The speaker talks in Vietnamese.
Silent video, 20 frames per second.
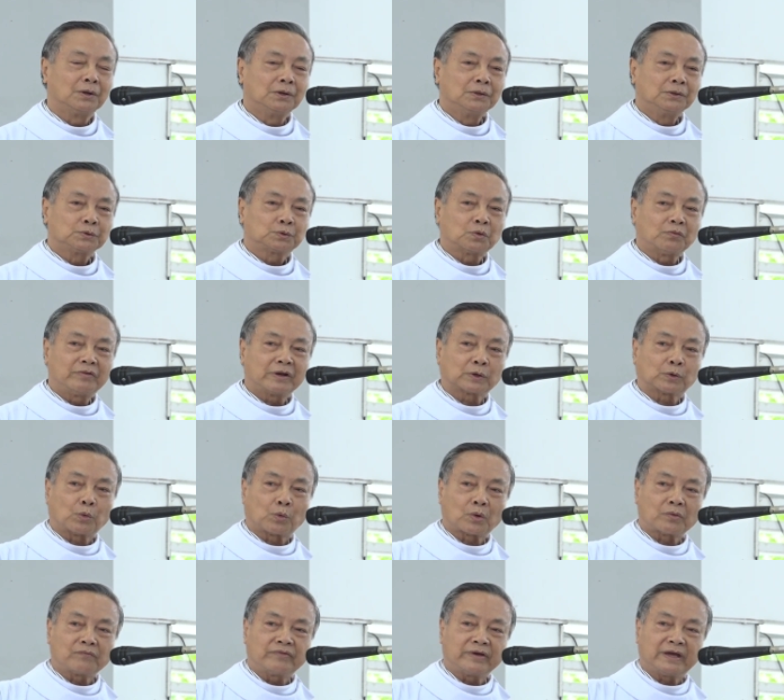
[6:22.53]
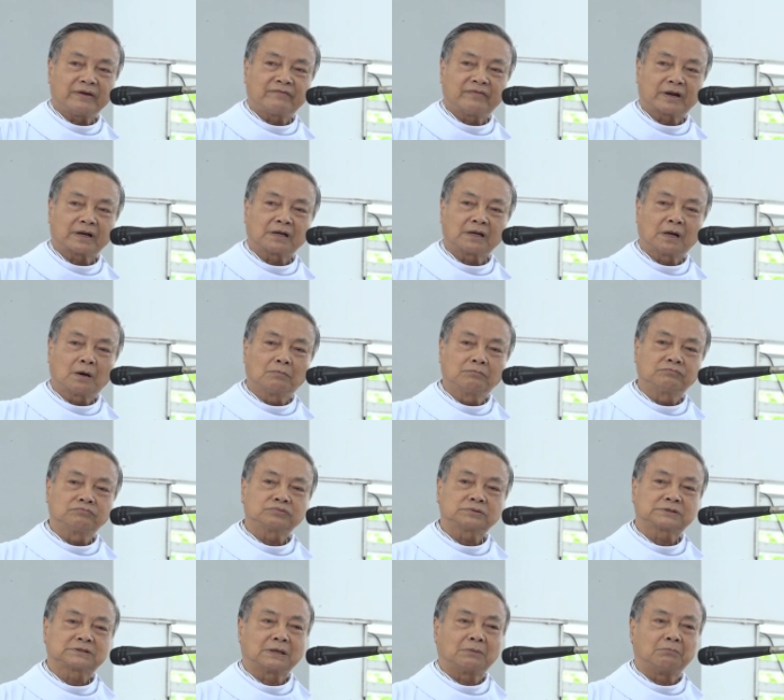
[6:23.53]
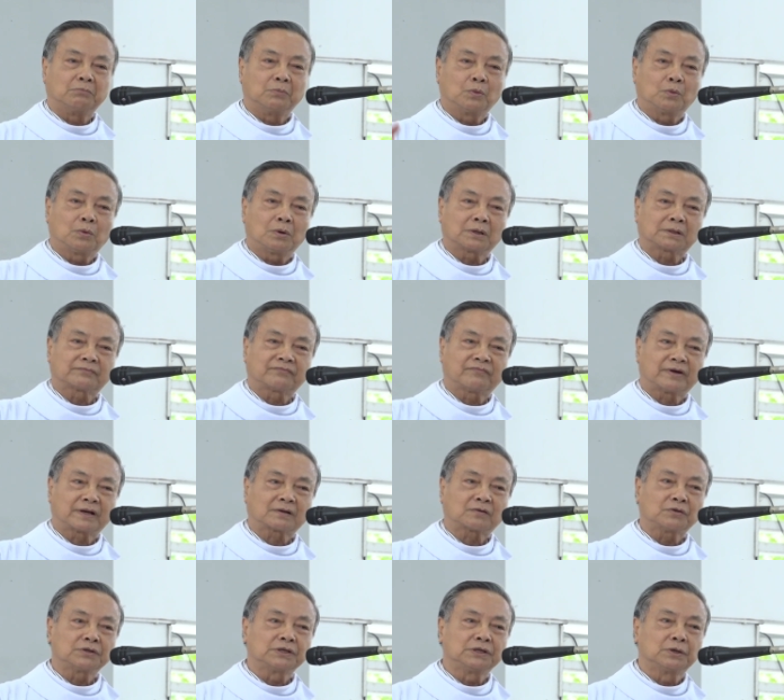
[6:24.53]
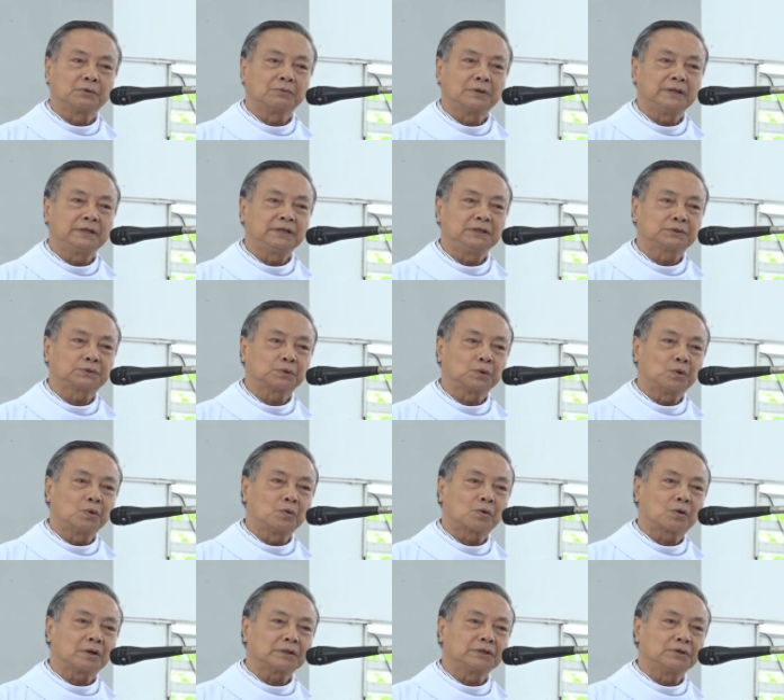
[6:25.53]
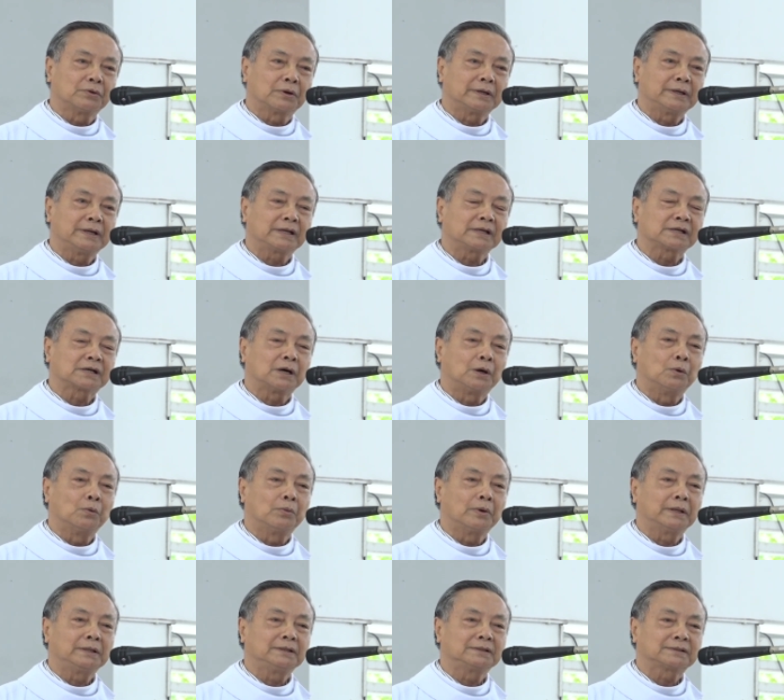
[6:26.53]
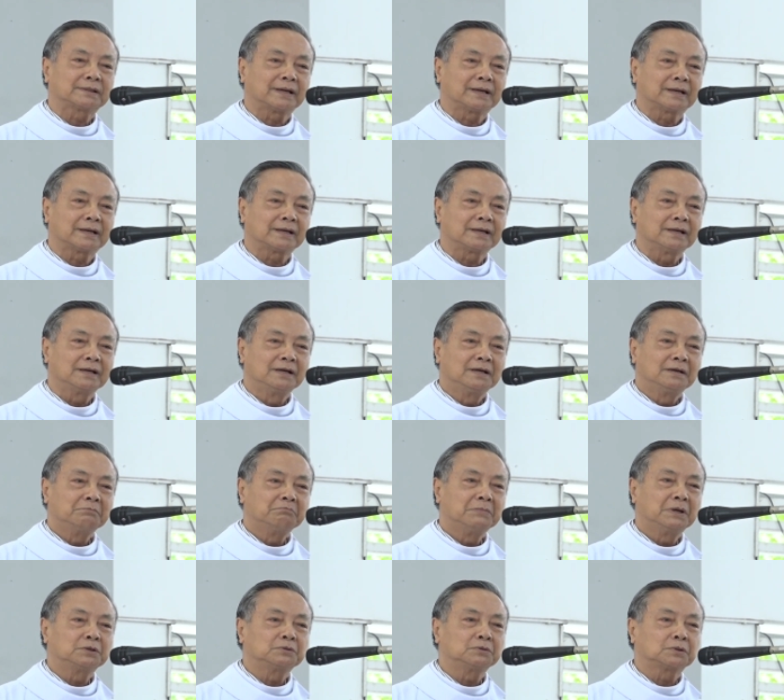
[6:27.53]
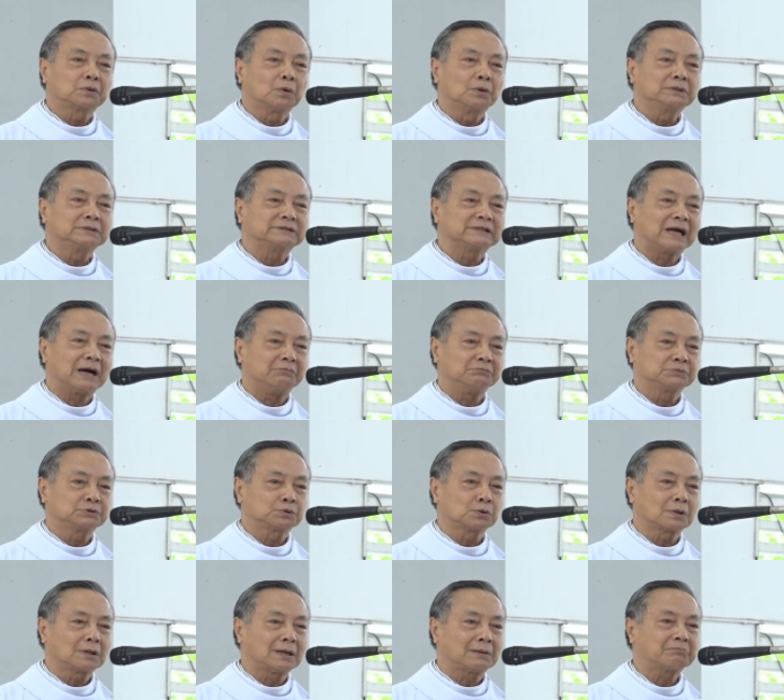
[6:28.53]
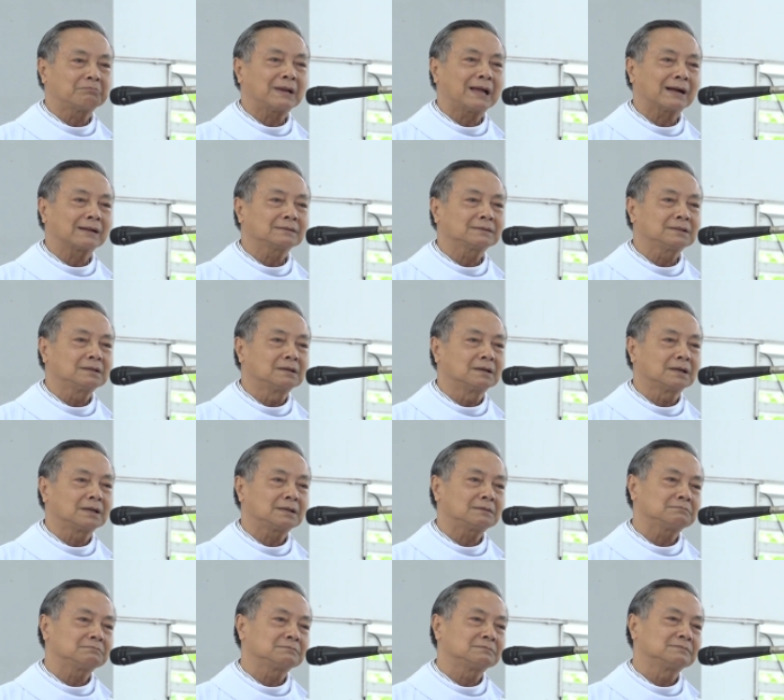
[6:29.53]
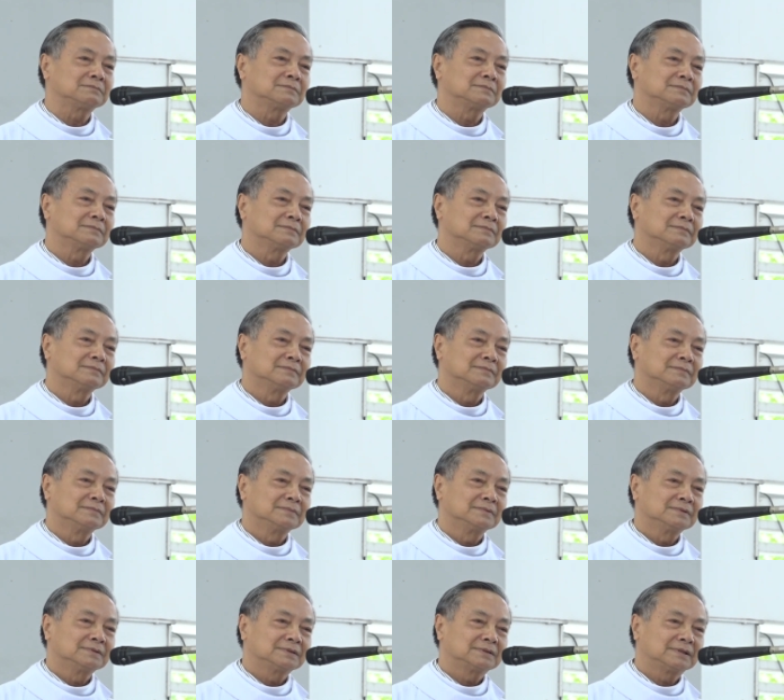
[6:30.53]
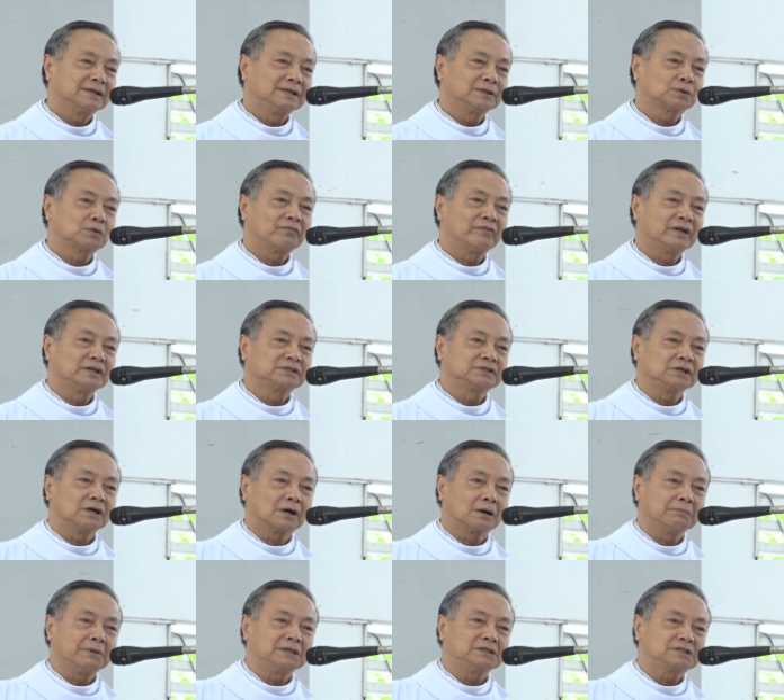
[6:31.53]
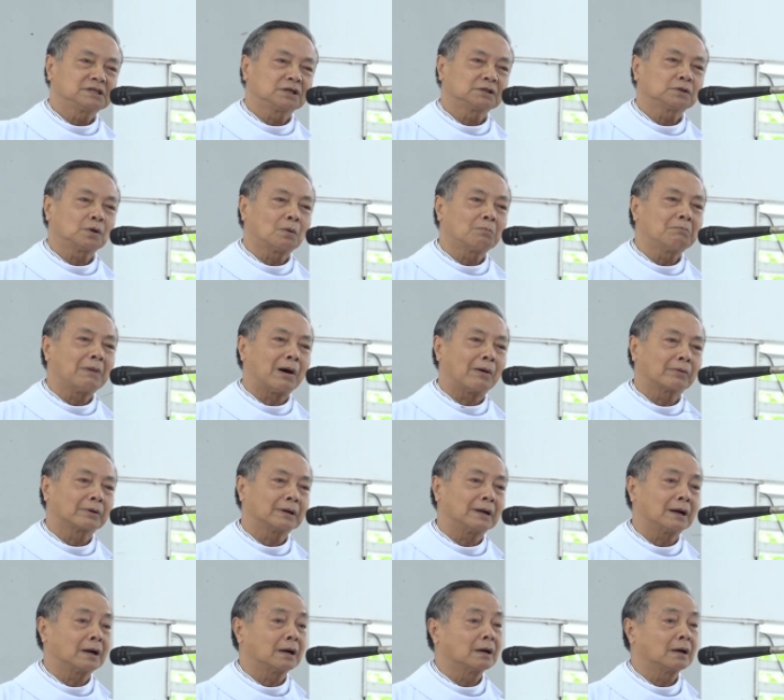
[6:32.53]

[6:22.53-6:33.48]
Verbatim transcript: tu viện của quý vị vẫn đông sầm uất, vẫn có nhiều người đi tu, có nhiều người đến cầu nguyện như thế. Bên chúng tôi giảm sút lắm, đáng thương lắm. Thì tu viện trưởng bên Chính thống bảo rằng